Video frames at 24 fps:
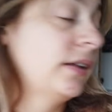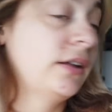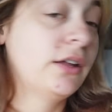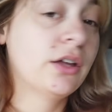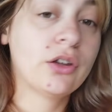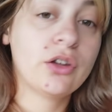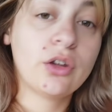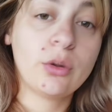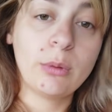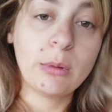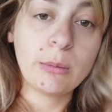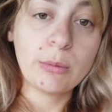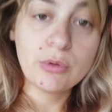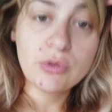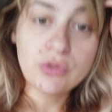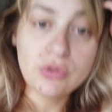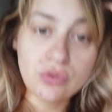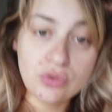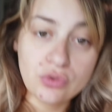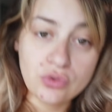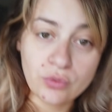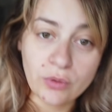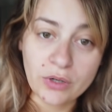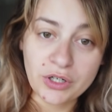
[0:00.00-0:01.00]
D'ailleurs, normalement,
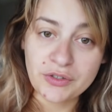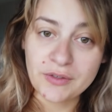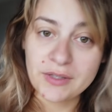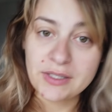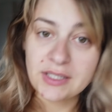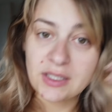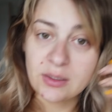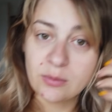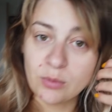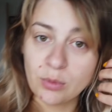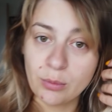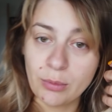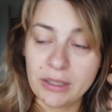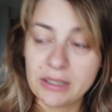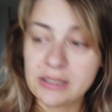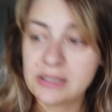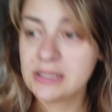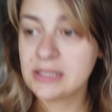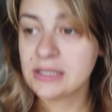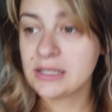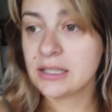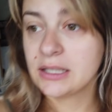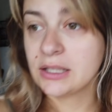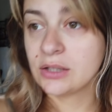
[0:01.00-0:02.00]
ce soir, j'ai essayé de me
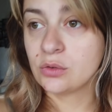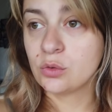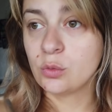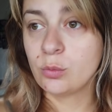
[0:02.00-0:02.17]
maquiller